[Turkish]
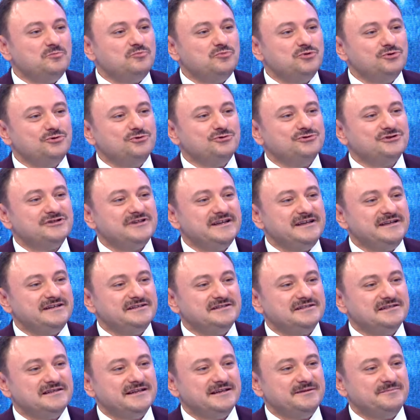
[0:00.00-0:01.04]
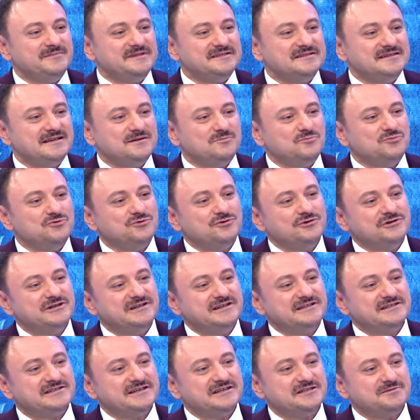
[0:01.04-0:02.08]
Bugün seyircilerimize bu
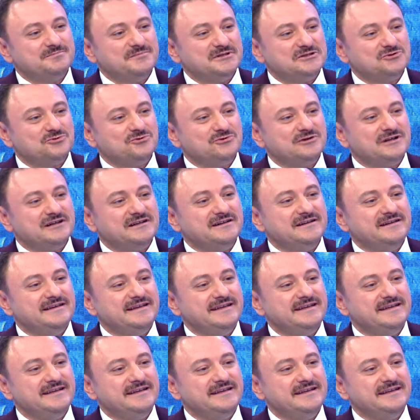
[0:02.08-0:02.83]
40 çeşme sularının